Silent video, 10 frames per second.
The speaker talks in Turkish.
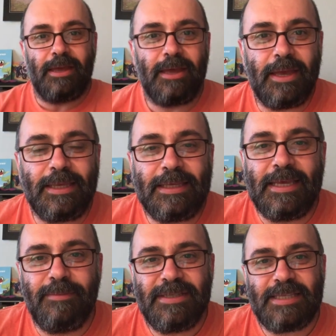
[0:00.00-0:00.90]
E,
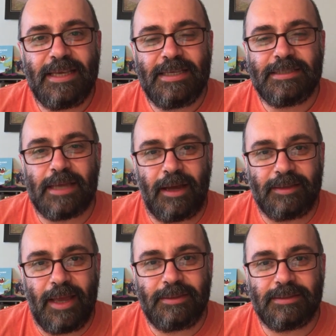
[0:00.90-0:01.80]
28
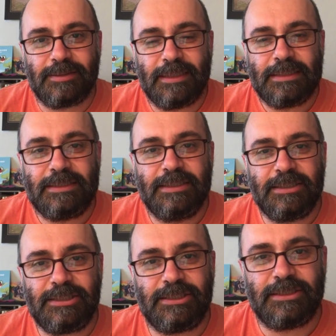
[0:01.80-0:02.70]
adet
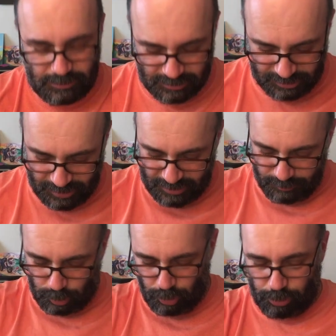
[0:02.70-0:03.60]
dış, dış
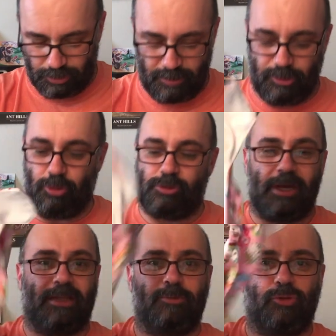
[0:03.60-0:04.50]
dediğimiz şu oluyor demin
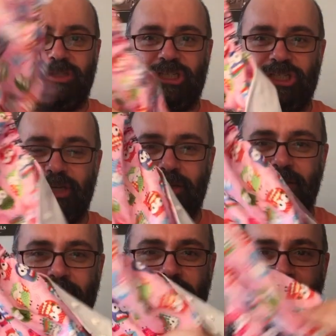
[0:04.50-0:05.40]
gösterdiğim şu dışı.
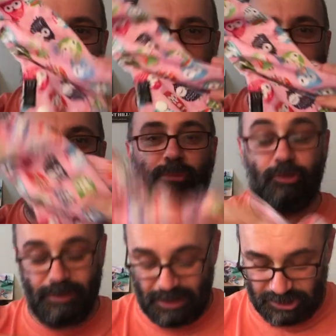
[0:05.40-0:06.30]

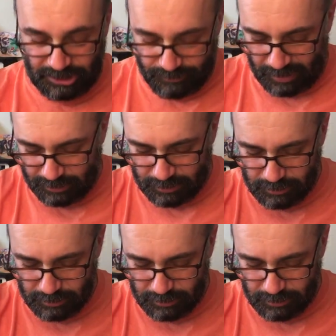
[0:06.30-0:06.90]
Bunun bir de içi var.